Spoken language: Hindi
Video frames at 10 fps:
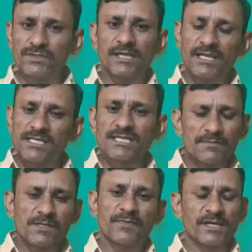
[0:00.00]
उसके लिए
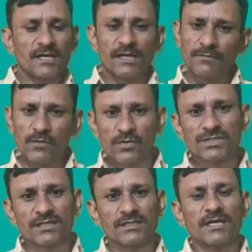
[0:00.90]
साफ सफाई का काम हो
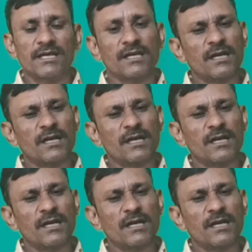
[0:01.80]
सकता है